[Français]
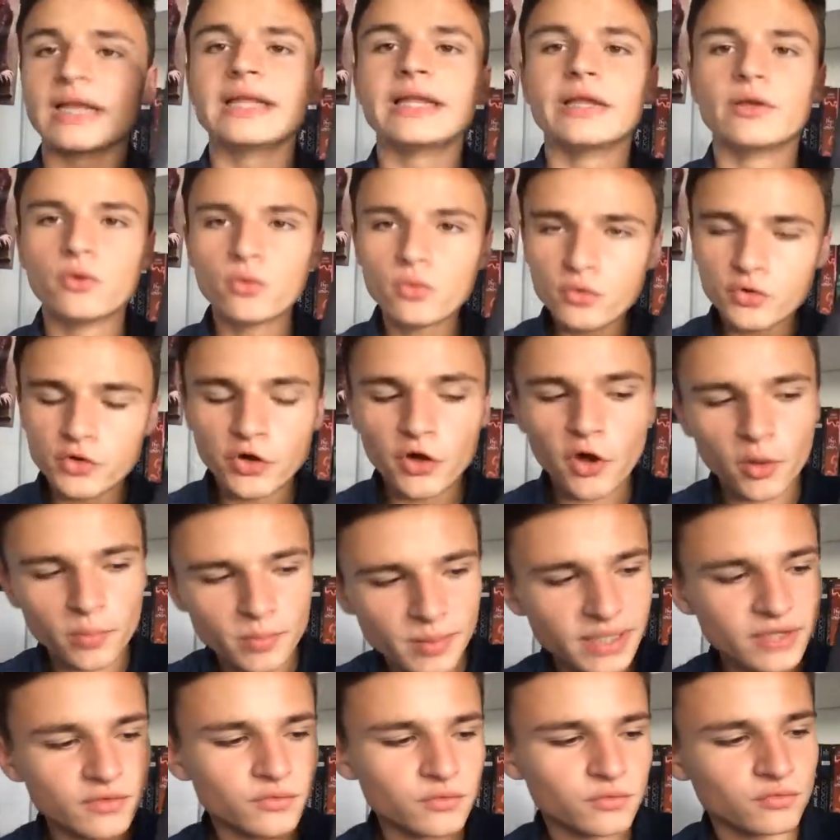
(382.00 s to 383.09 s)
les longueurs
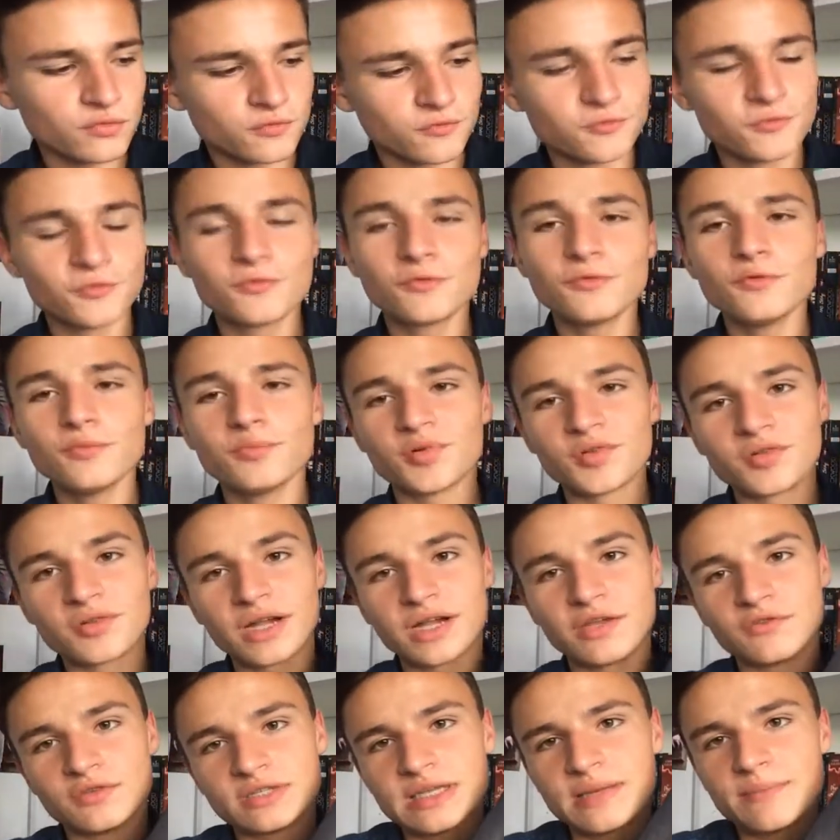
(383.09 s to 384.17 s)
pardon, du coup pendant
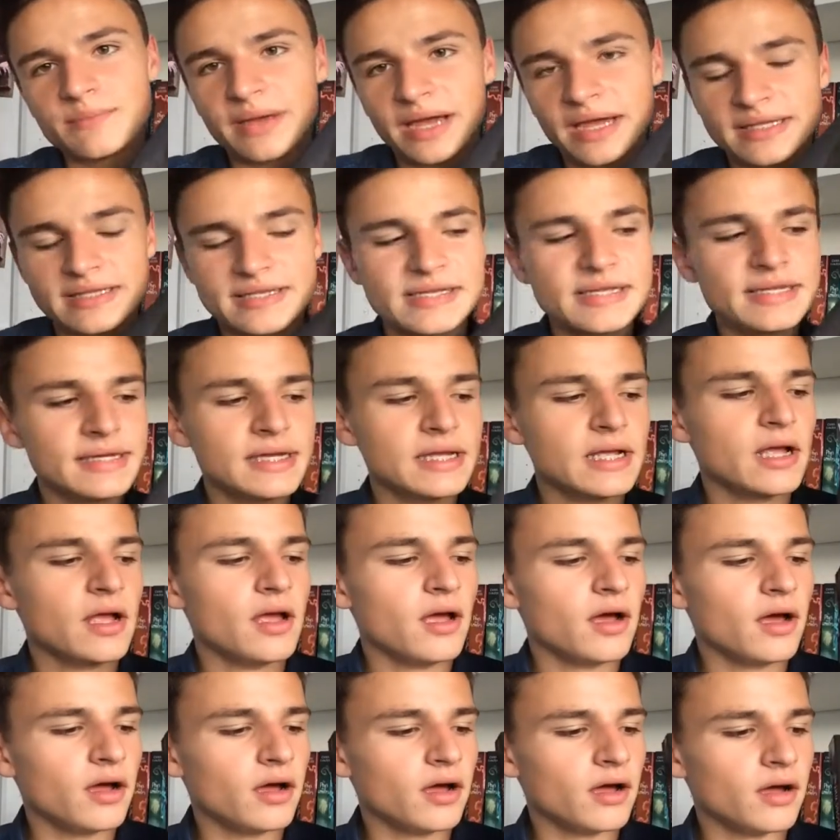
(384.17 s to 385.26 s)
la deuxième partie.
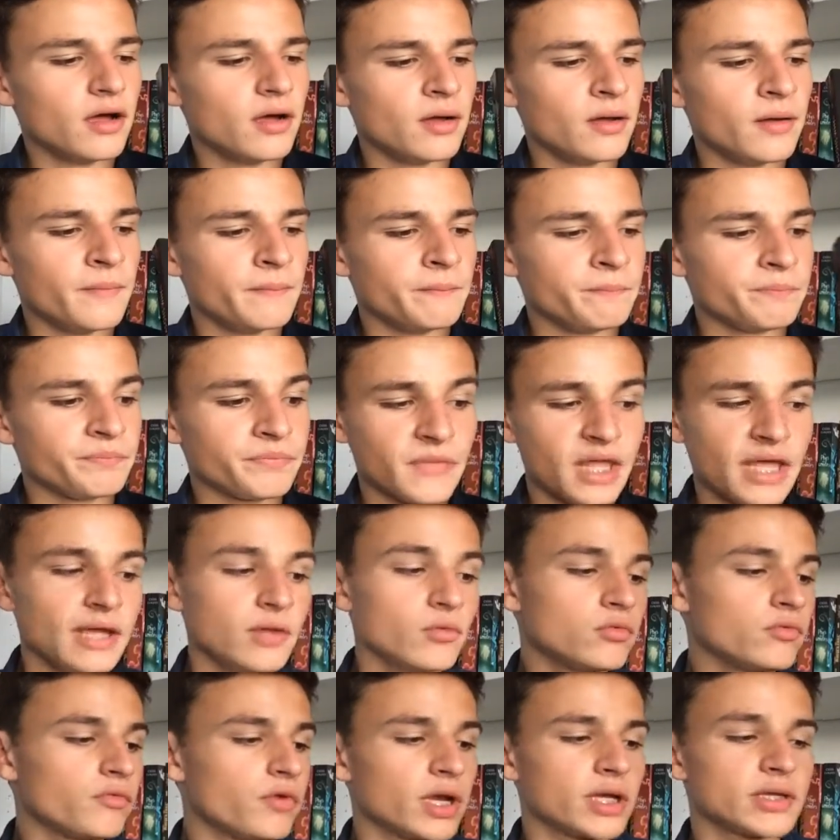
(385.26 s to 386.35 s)
Euh, et
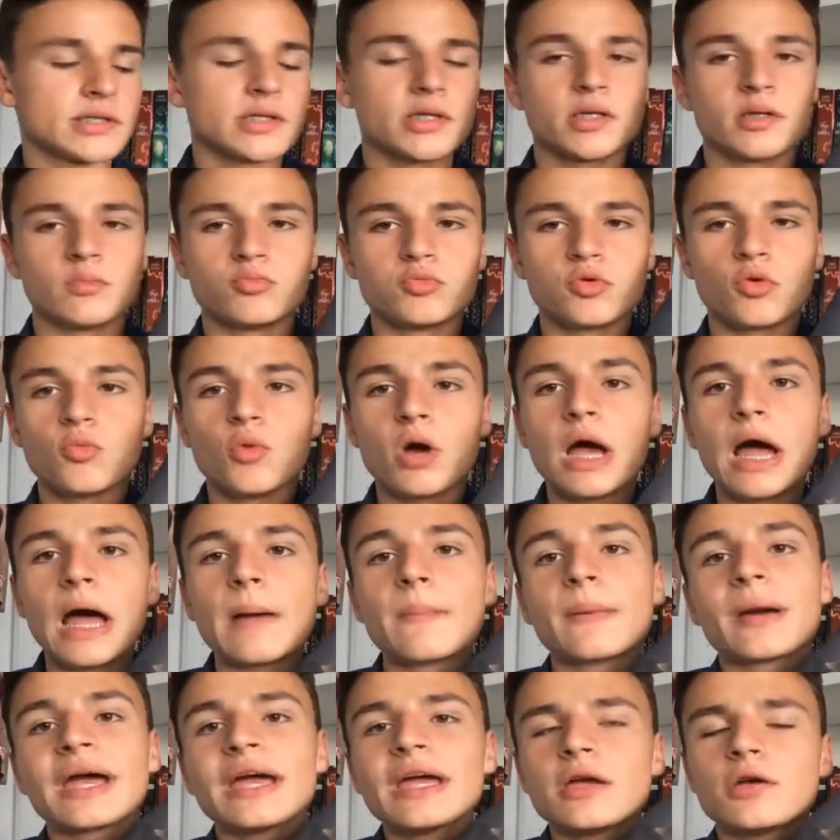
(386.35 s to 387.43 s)
donc voilà, c'est pour moi,
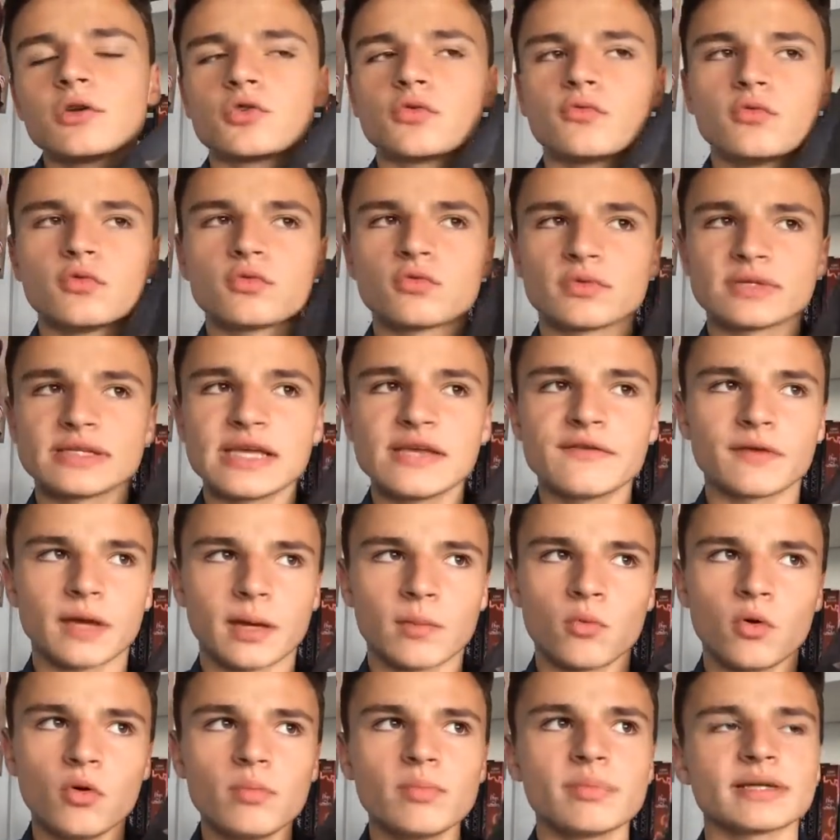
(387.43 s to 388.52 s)
après je vous le conseille
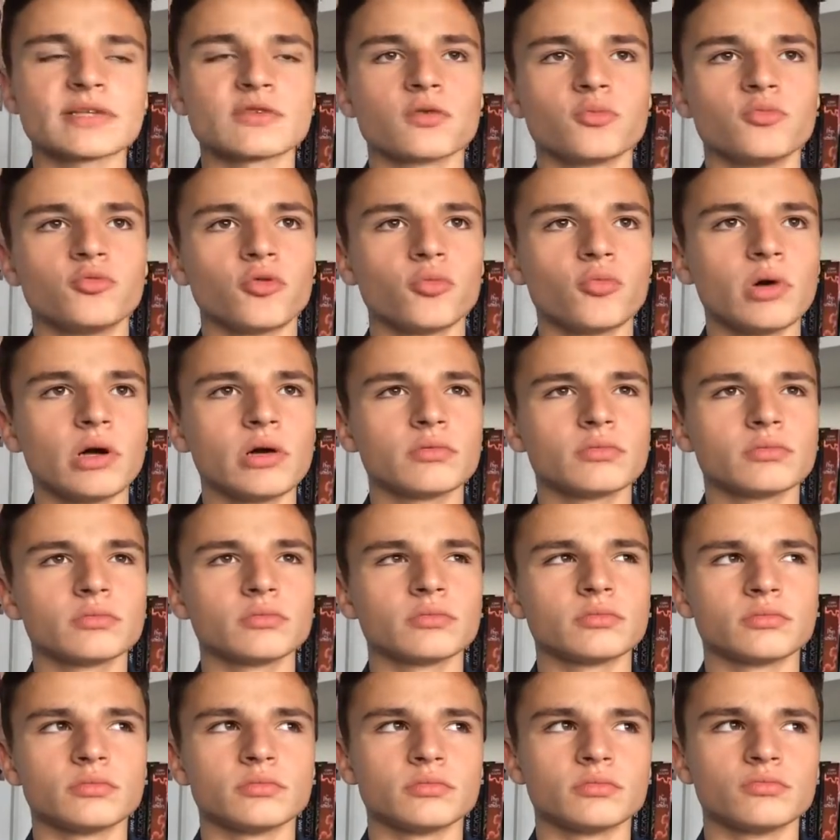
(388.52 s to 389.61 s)
vraiment, parce que pour moi
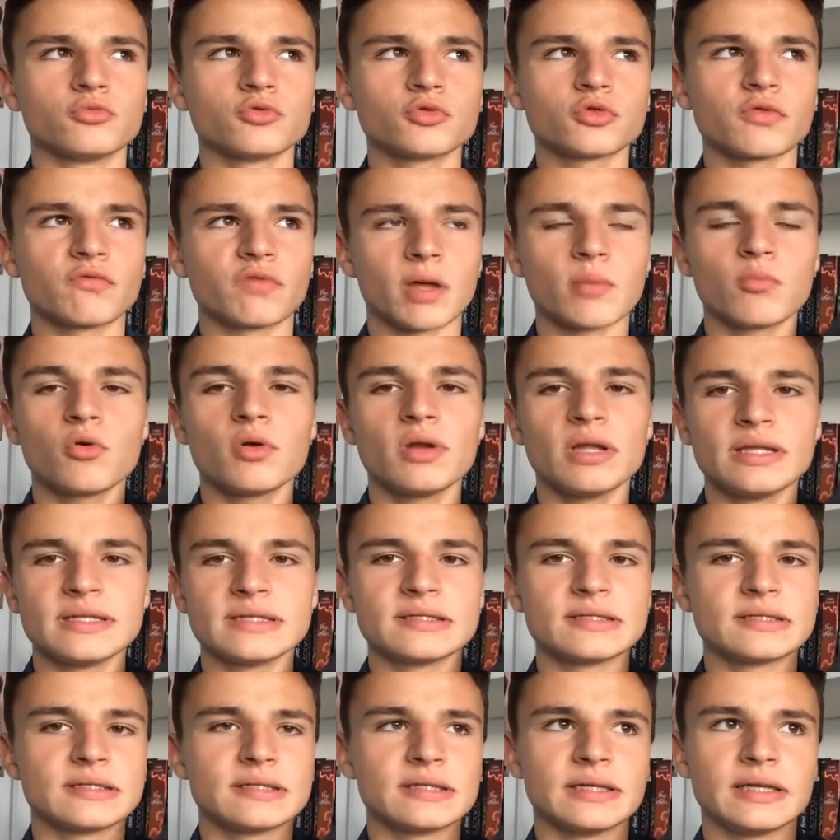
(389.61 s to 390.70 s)
on montre vraiment les,
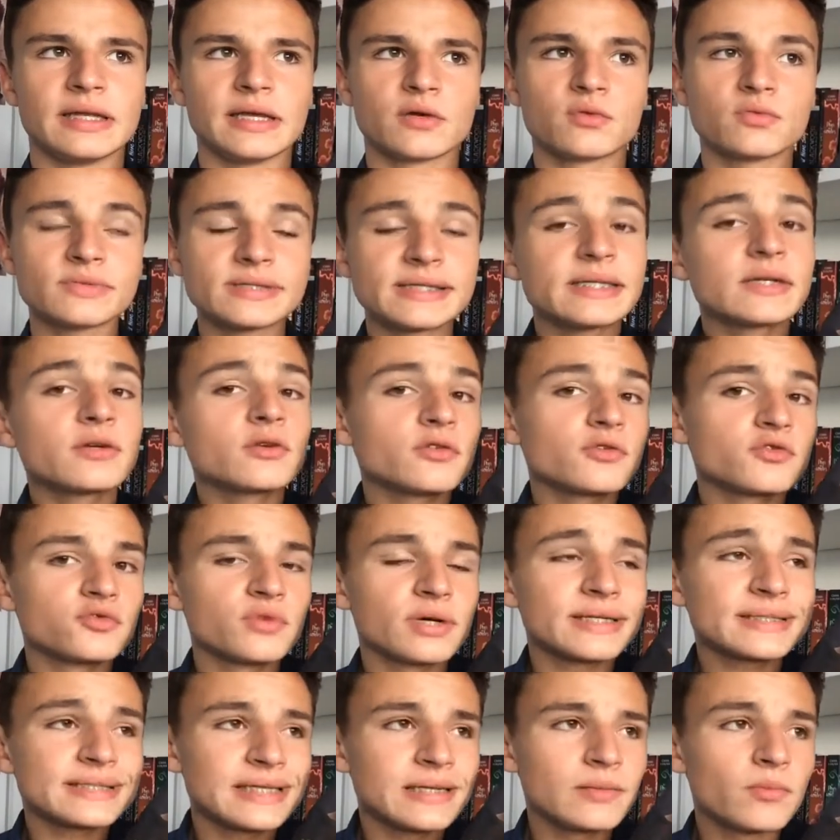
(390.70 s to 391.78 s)
conséquences du
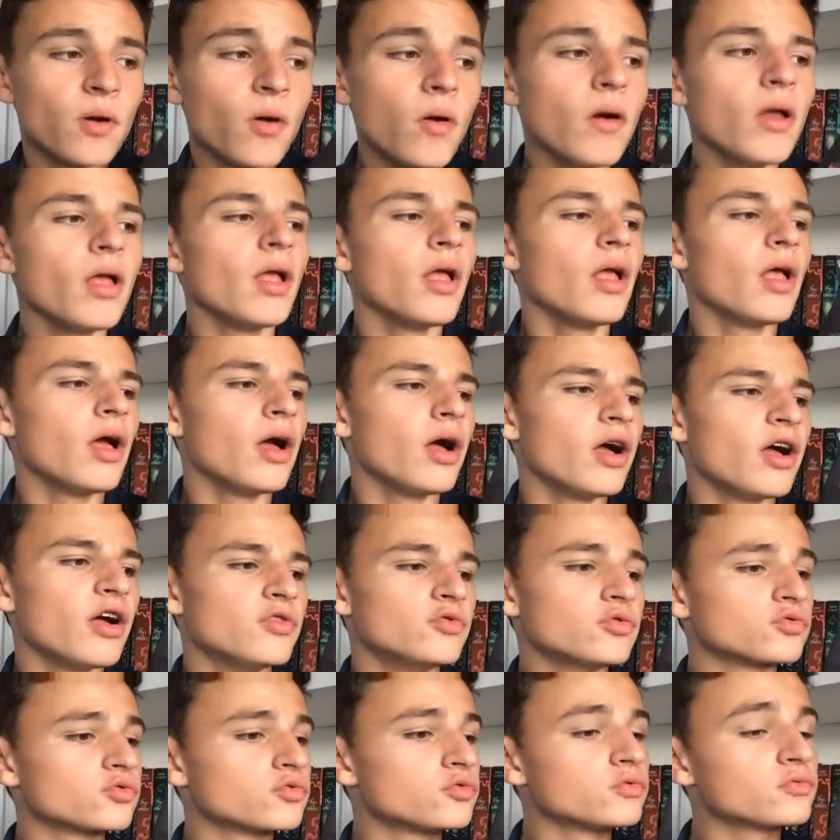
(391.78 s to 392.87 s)
harcèlement, euh,
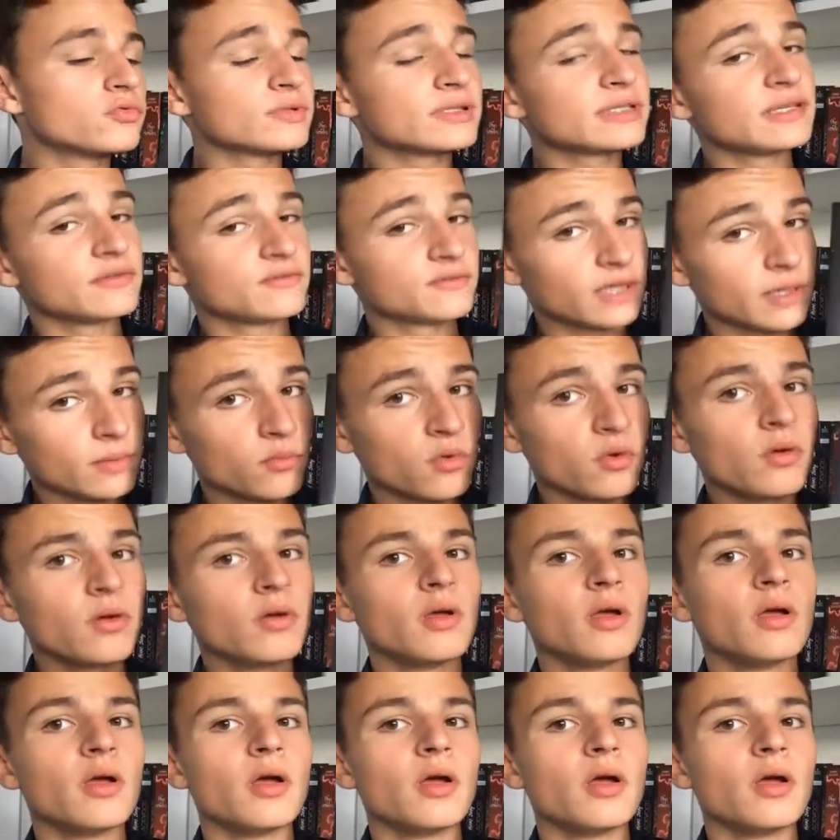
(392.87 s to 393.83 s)
donc je vous le conseille vraiment.